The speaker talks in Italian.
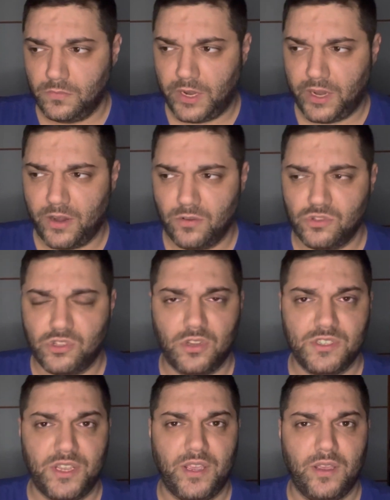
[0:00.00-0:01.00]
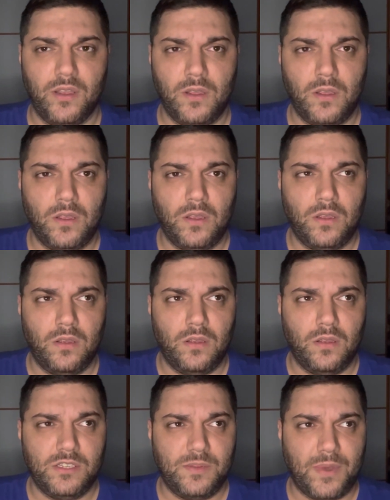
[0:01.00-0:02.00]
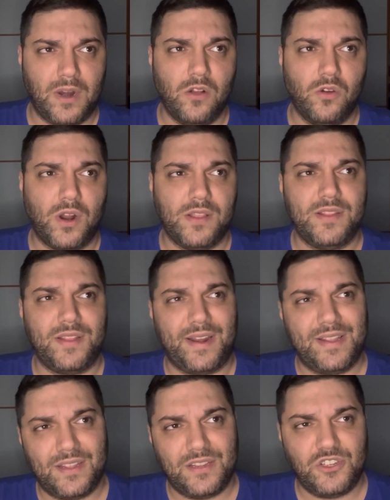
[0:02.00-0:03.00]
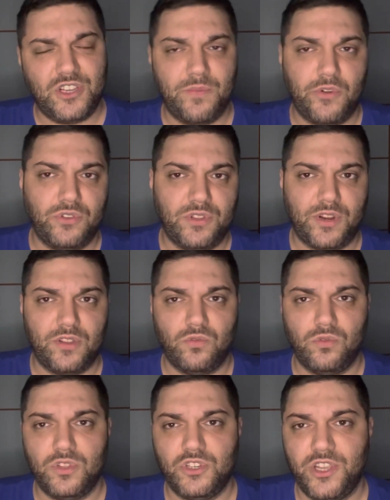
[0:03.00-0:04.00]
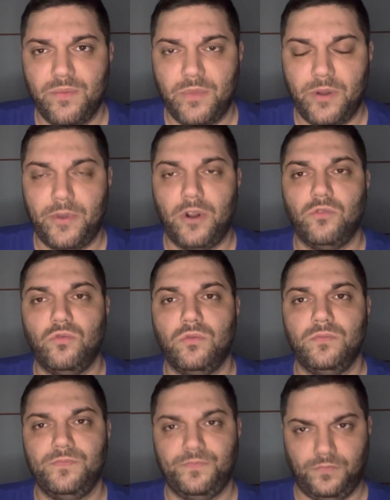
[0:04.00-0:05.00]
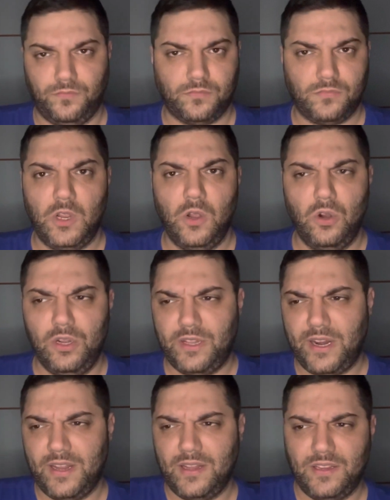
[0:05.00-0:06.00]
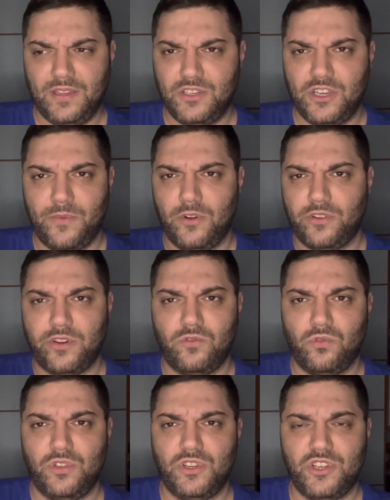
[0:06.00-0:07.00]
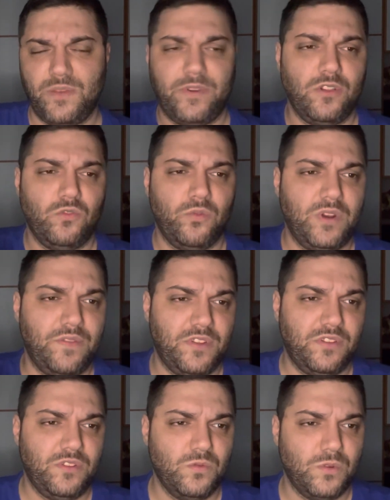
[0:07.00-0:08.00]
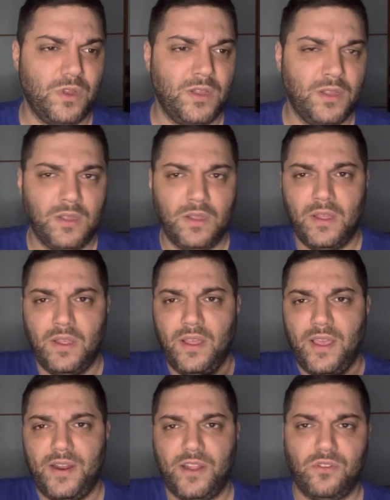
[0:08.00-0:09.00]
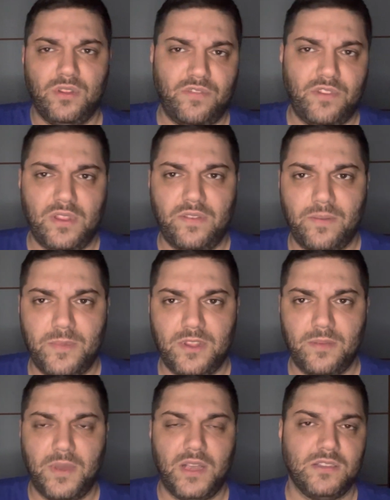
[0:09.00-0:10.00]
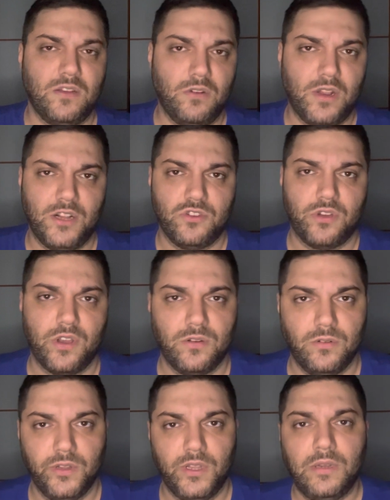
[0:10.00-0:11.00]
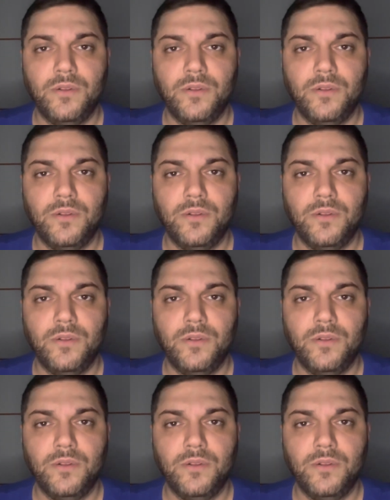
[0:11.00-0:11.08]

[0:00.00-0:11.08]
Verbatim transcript: perché non so se si parla ancora di 30 dicembre o di 31 dicembre, però tu o il 30 di dicembre o il 31 di dicembre del 2022 hai detto definitivamente basta col calcio che conta.